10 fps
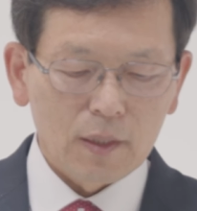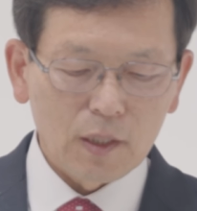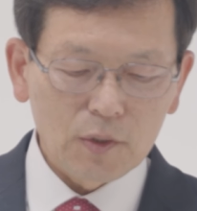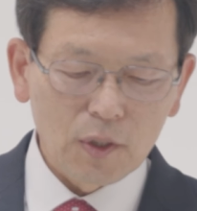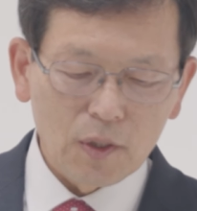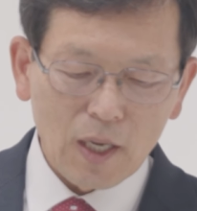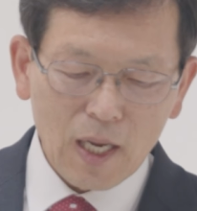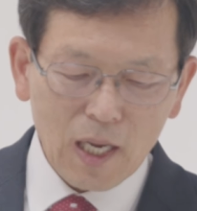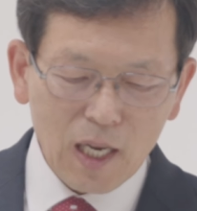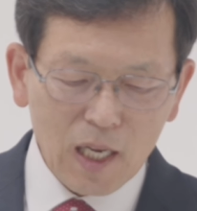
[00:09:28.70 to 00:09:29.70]
그래서
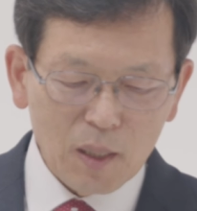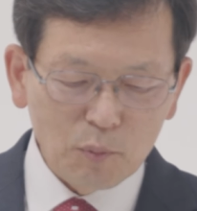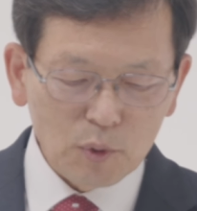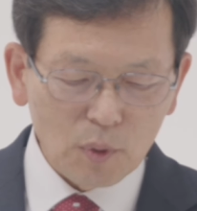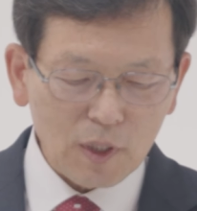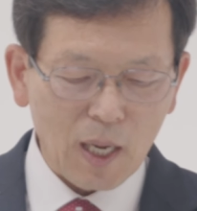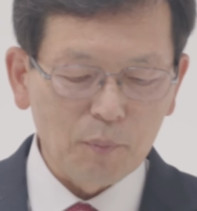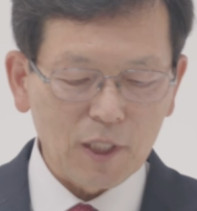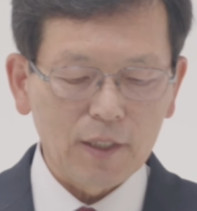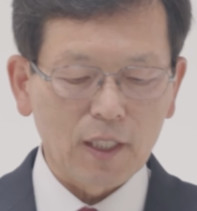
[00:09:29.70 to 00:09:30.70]
아무도
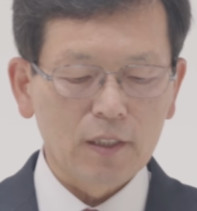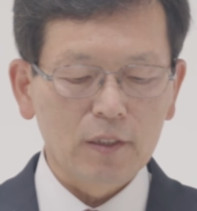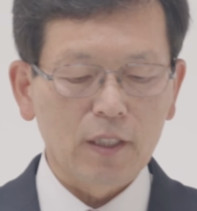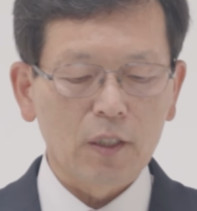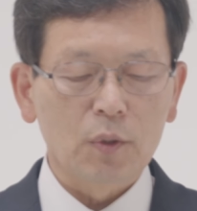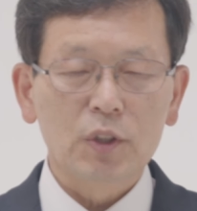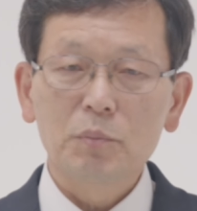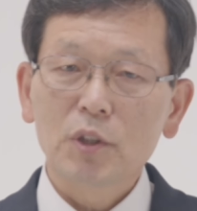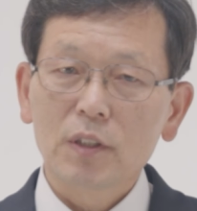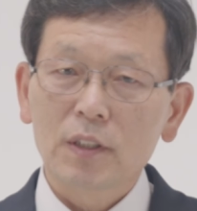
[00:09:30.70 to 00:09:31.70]
감사하지 않을 때라도
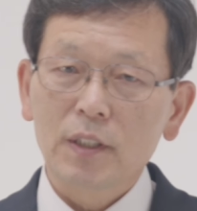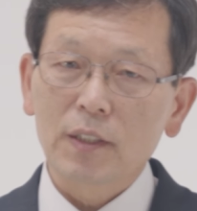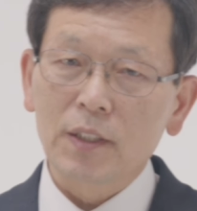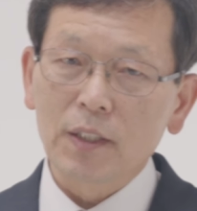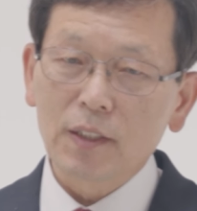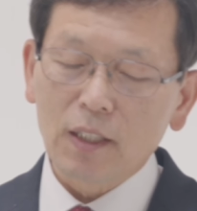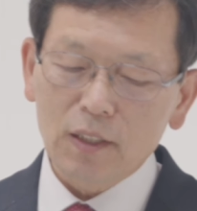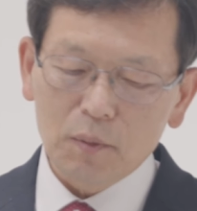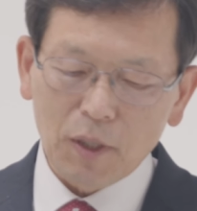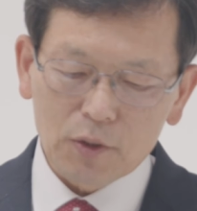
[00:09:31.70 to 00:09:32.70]
심지어는 그의
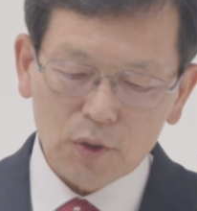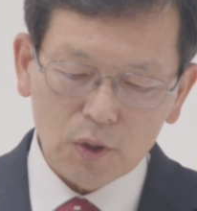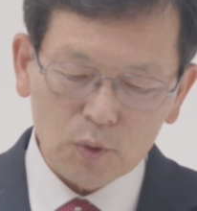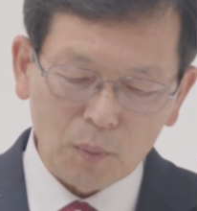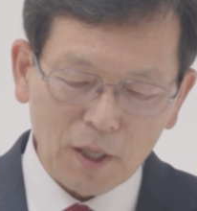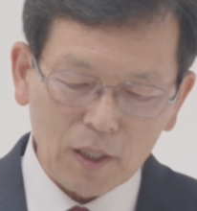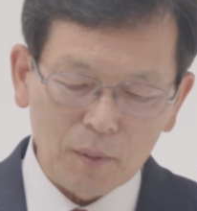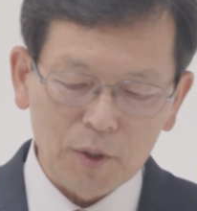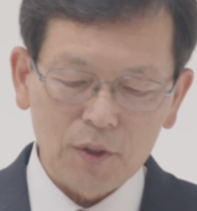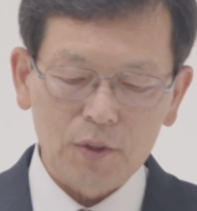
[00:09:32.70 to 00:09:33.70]
제자들마저
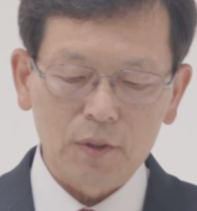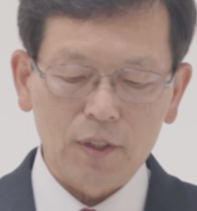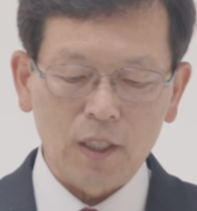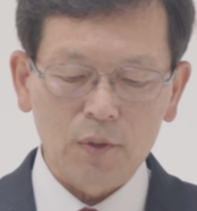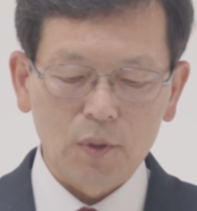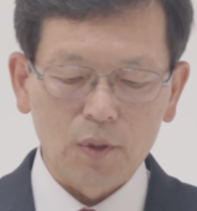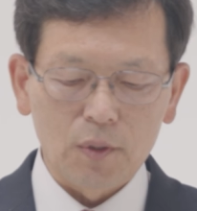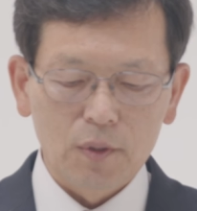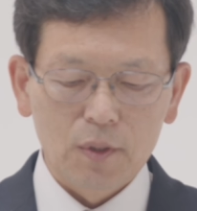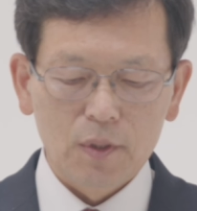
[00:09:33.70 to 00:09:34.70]
도망가 버렸을
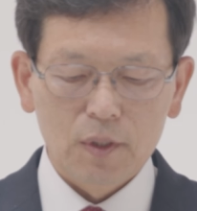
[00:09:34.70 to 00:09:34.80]
때라도